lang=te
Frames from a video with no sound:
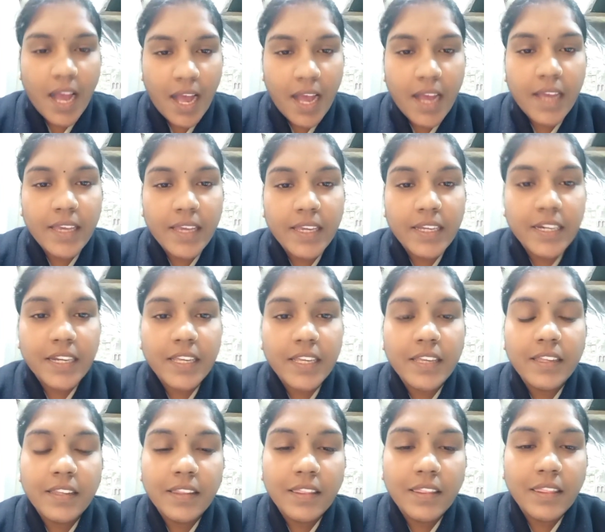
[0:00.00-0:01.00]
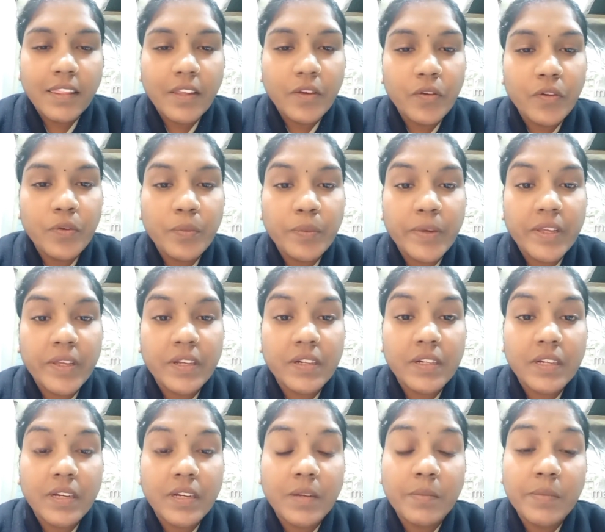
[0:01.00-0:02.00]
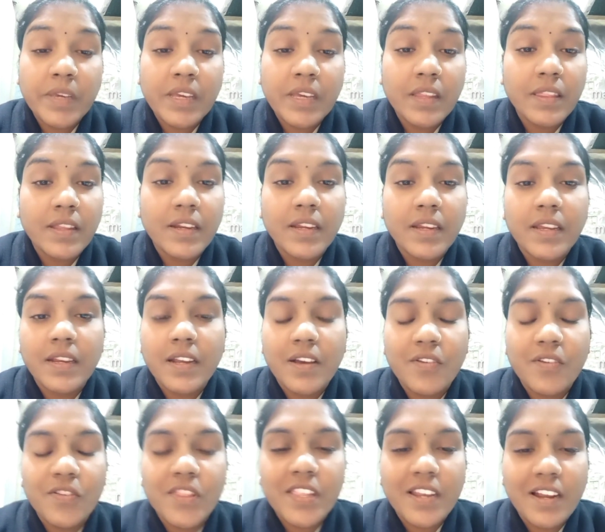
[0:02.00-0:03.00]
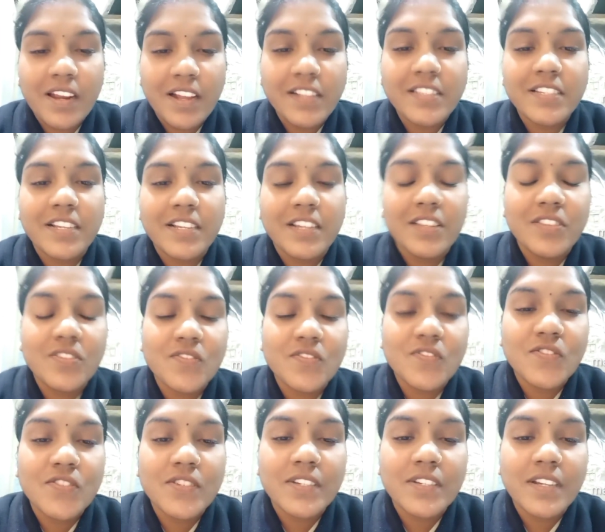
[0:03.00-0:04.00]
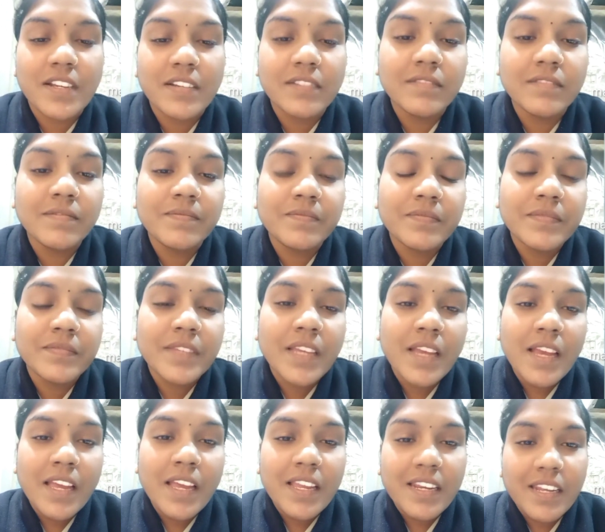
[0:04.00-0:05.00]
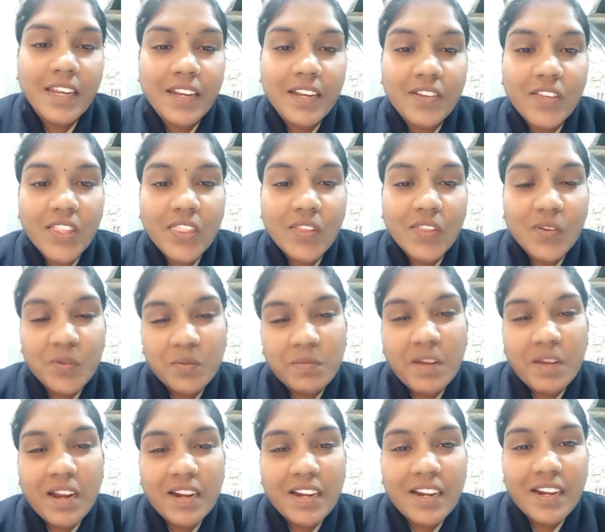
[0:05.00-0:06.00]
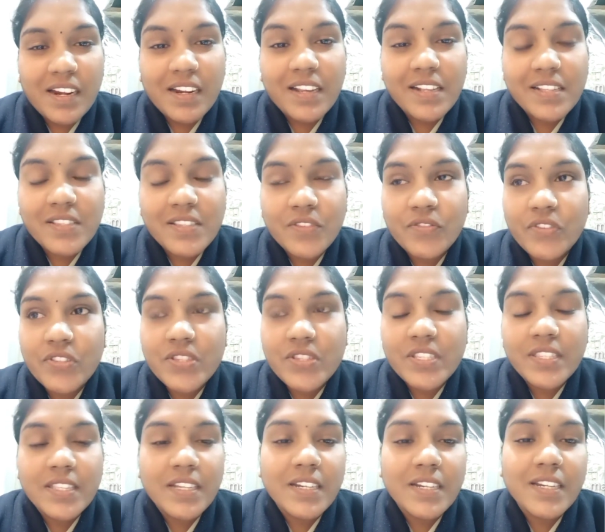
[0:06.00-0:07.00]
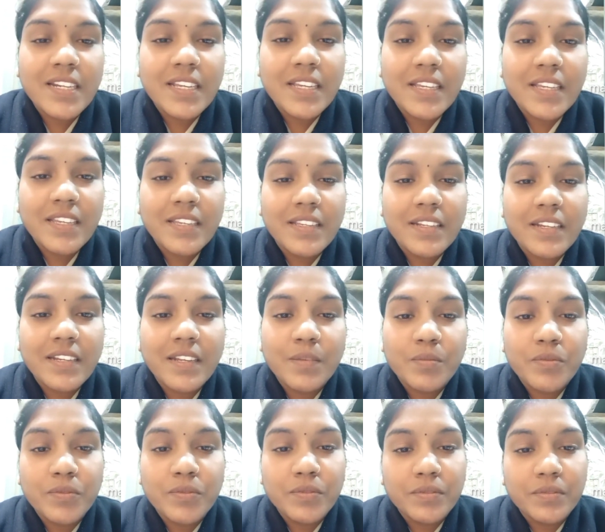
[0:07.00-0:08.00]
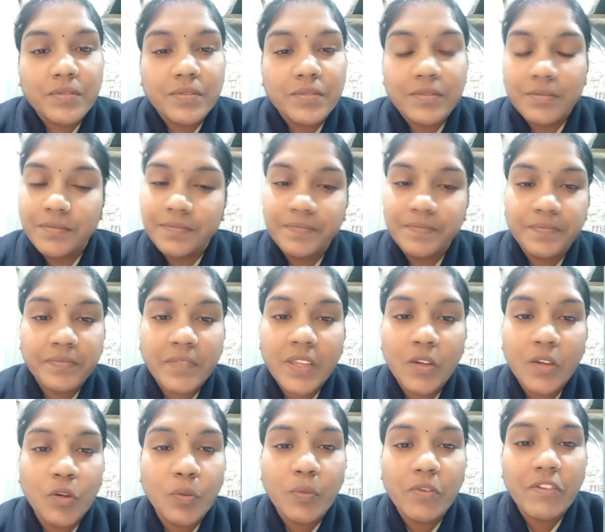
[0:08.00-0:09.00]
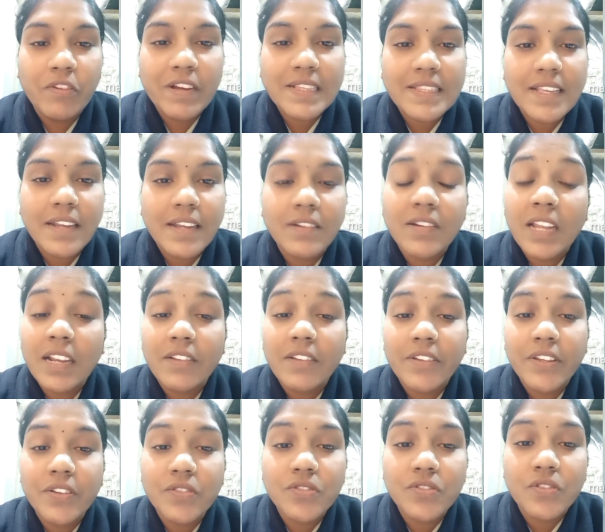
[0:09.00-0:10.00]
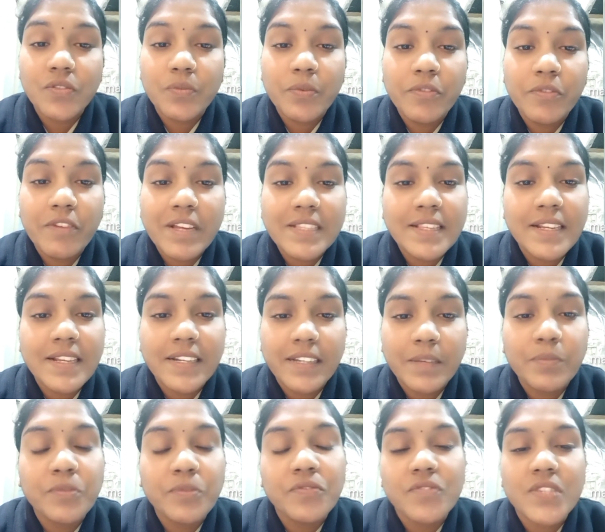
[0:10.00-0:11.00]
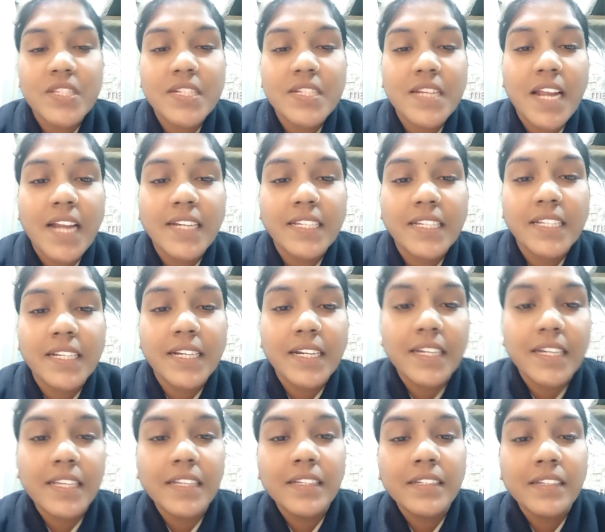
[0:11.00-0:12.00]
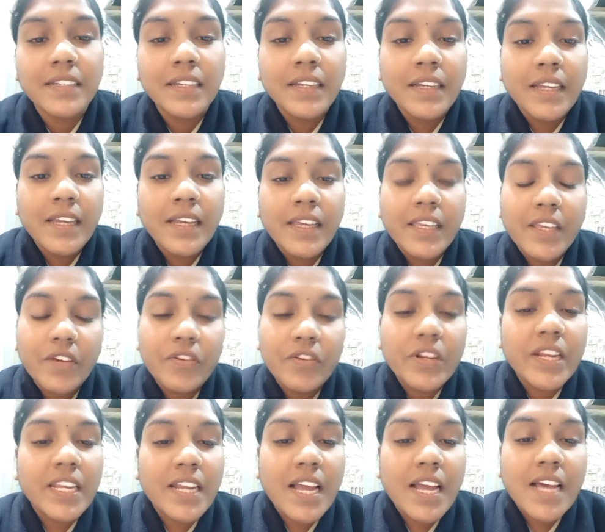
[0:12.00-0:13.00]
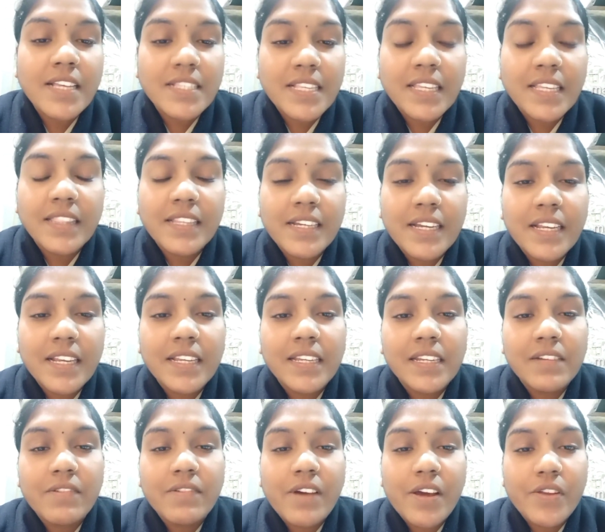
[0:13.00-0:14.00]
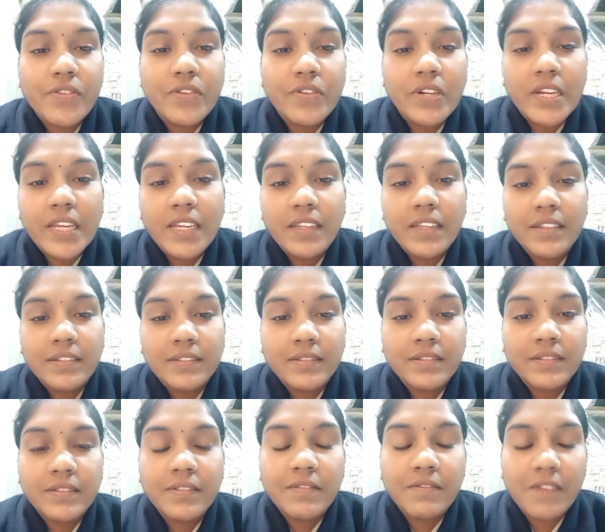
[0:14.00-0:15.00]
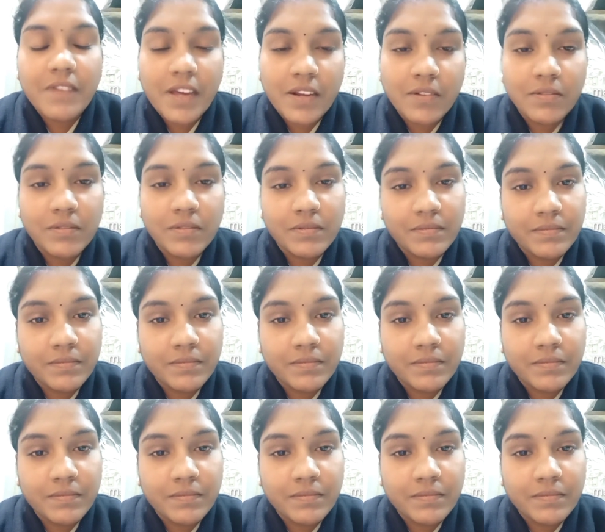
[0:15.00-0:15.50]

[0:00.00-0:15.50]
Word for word: హాయ్ అండి దేవుని పేరటన మీ అందరికీ నా వందనాలు చెల్లించుకుంటున్నాను నేను ఎందుకు మాట్లాడాల్సి వచ్చిందంటే రేపు ఉపవాసాలు నలభై రోజులు ఉపవాసాలు రేపు నుంచి స్టార్టింగ్ అండి ఎవరైనా ఆసక్తి కలిగిన వారు ఉంటే వారు